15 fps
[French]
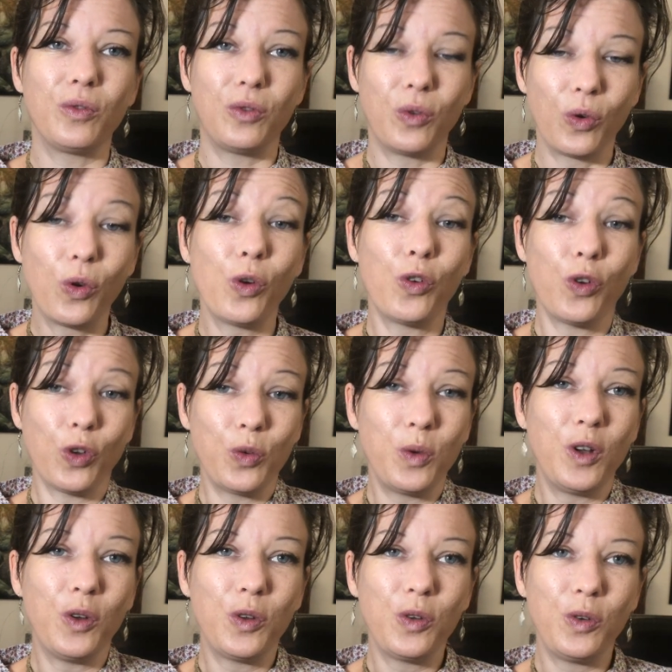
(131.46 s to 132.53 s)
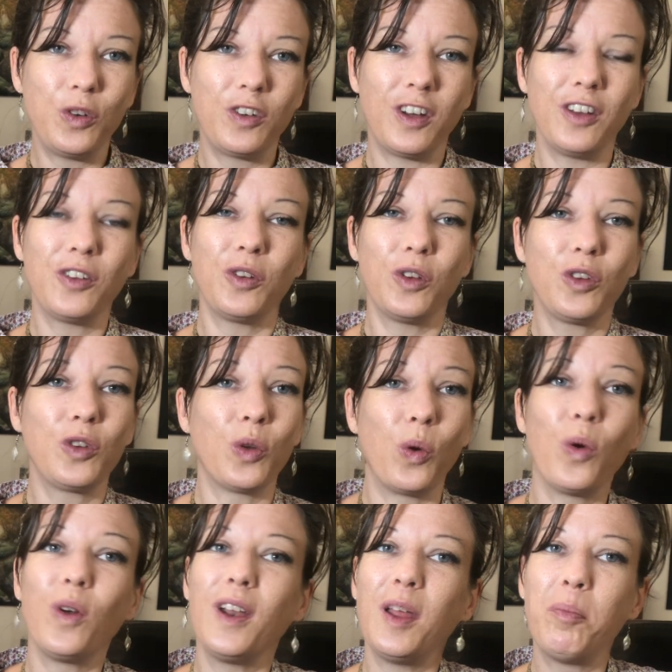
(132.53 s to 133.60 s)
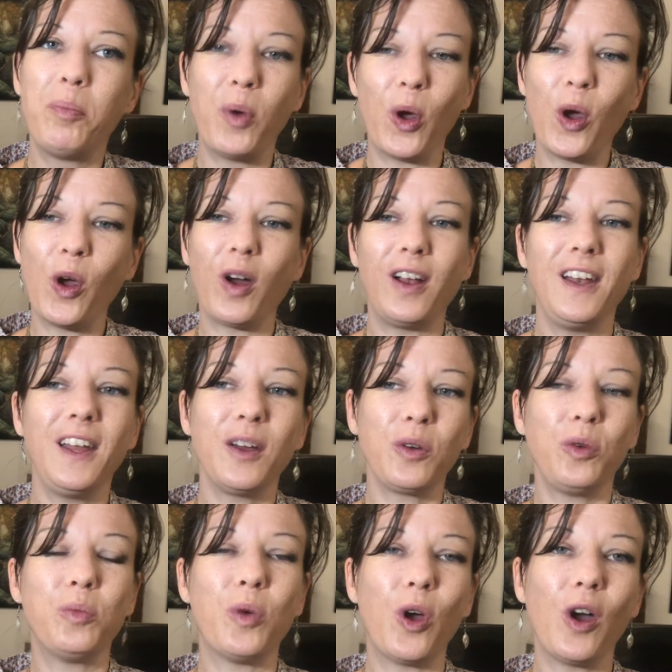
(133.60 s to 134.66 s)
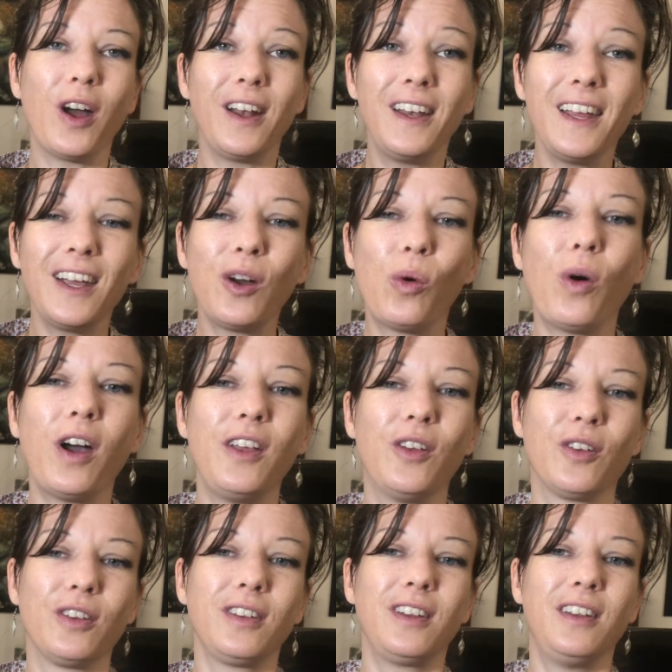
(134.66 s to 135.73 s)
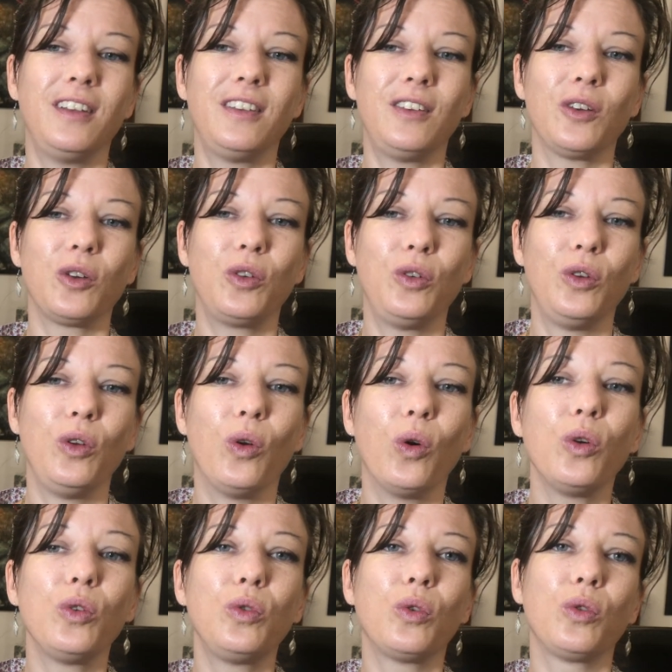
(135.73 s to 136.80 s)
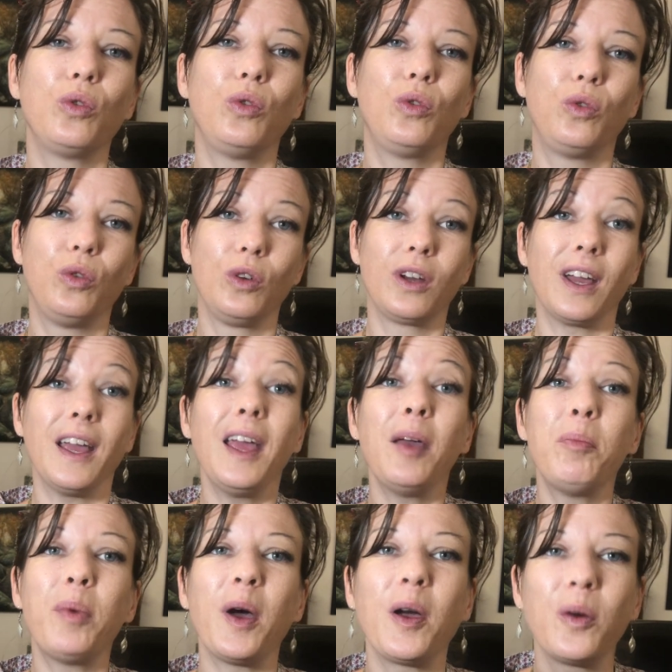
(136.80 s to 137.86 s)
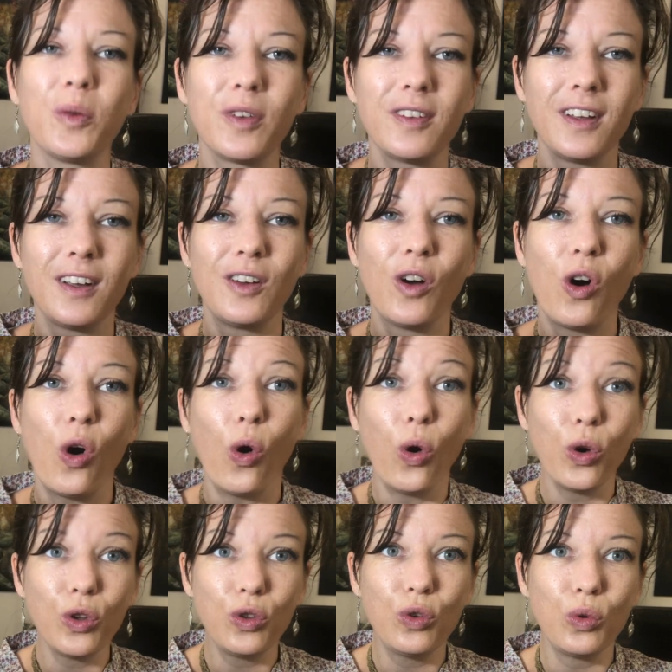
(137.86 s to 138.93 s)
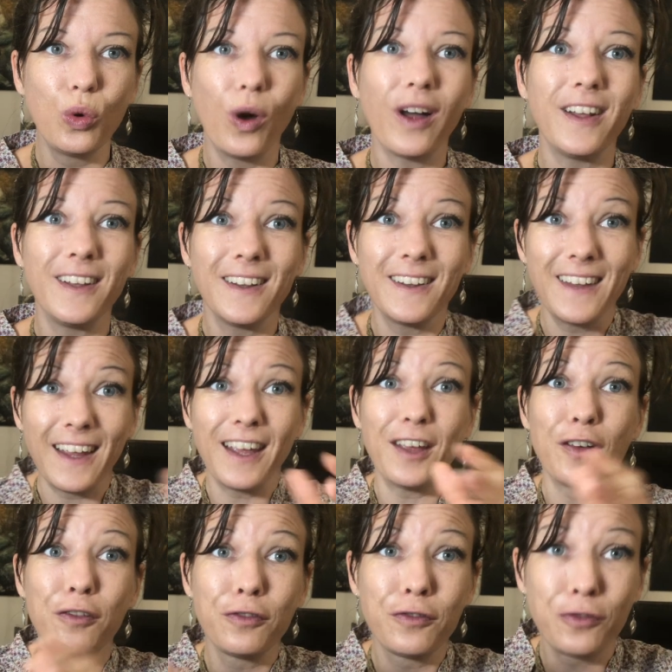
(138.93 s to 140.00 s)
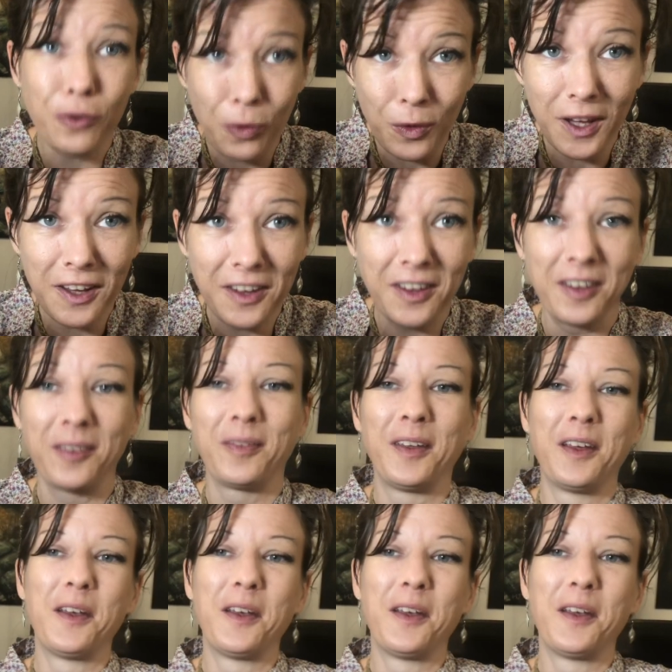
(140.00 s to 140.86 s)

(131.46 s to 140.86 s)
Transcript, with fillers: donc aujourd'hui, le sujet, ce sont les peurs, les rumeurs, les croyances qui circulent autour du sucre et par conséquent autour des fruits.